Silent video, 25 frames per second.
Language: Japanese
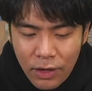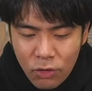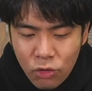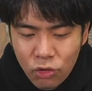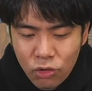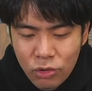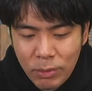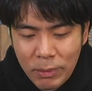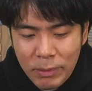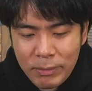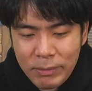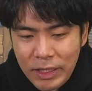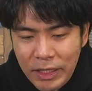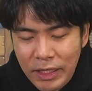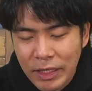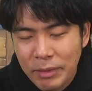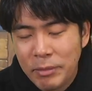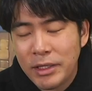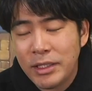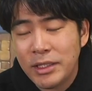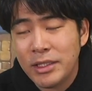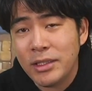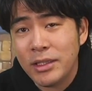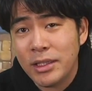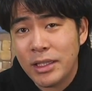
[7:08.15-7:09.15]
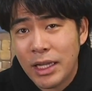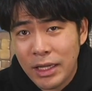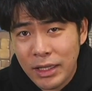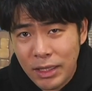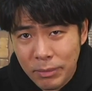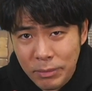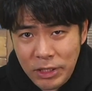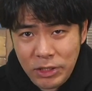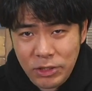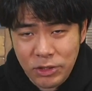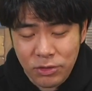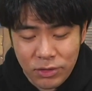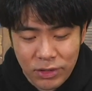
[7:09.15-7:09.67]
このまま大
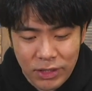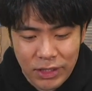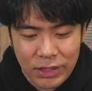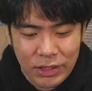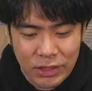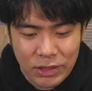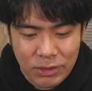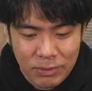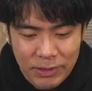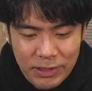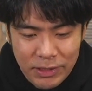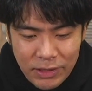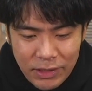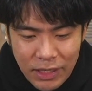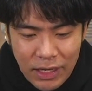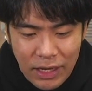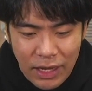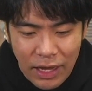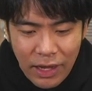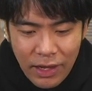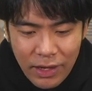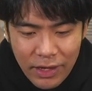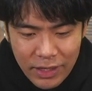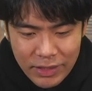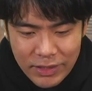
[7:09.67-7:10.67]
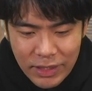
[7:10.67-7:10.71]
ダメージを食らってしまって、